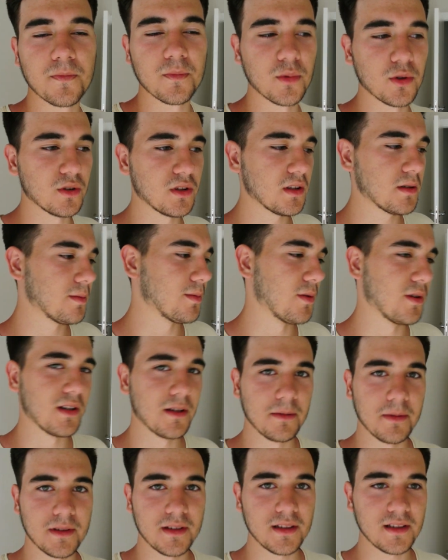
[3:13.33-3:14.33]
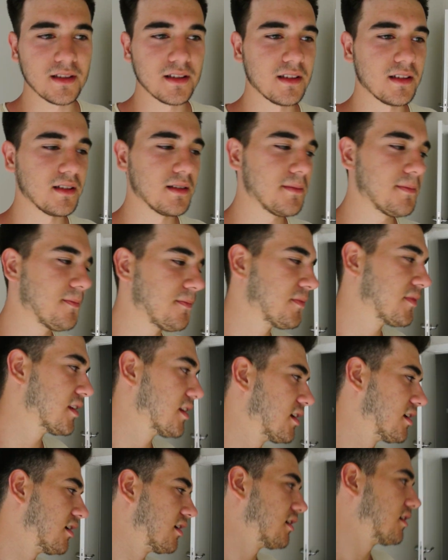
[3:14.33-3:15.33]
Bugün de böyle bitti diyelim.
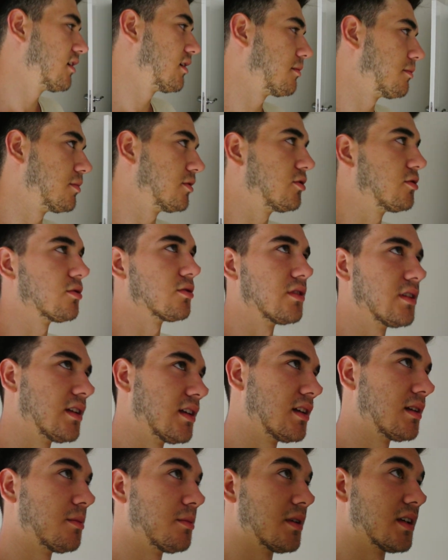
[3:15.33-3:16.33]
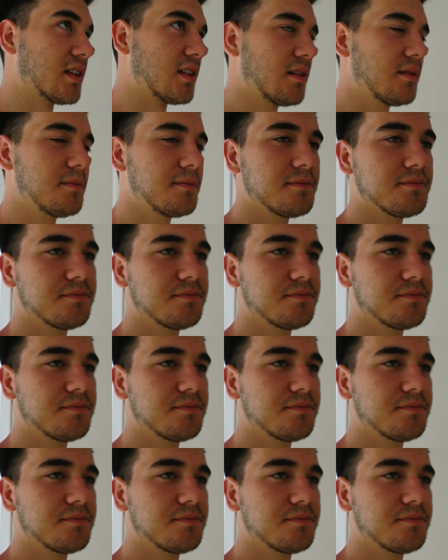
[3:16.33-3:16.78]
Bitiyor diyelim ya da.